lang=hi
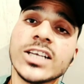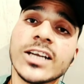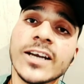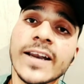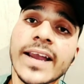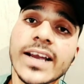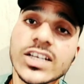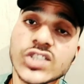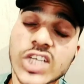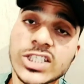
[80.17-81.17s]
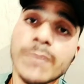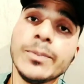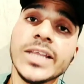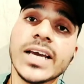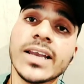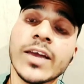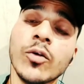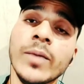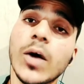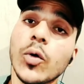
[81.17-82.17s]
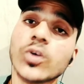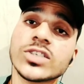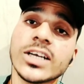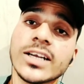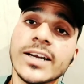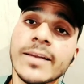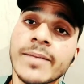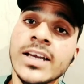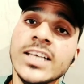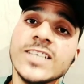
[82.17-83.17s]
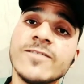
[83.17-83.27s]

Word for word: सैटरडे का अच्छा जंप देखने को मिला और सैटरडे पर